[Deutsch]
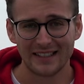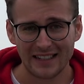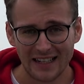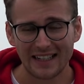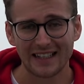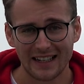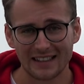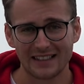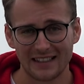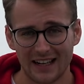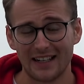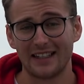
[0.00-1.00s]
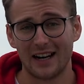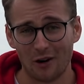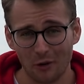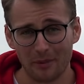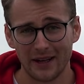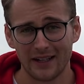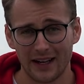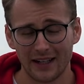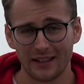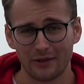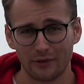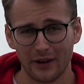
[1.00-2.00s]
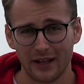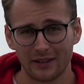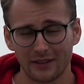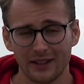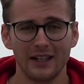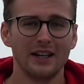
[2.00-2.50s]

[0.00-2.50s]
nicht ganz leicht, auch bei den eigenen Fans.